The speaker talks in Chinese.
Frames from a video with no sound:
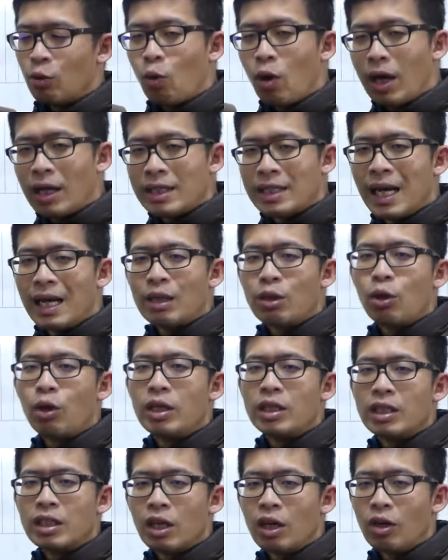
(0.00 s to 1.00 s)
往上
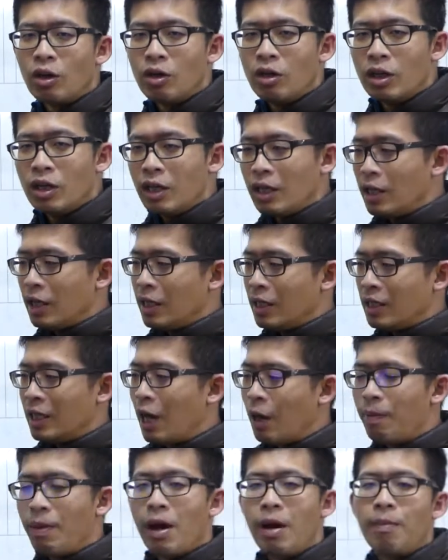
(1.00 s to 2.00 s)
推之后，你才
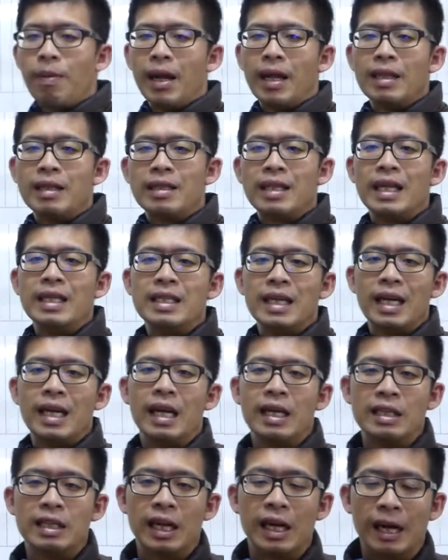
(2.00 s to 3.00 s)
有办法把弹夹
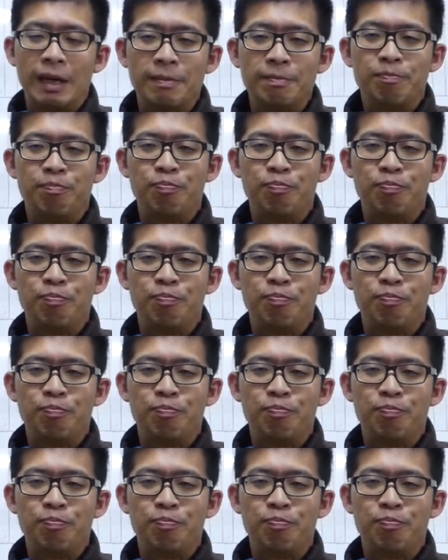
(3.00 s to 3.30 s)
拿下。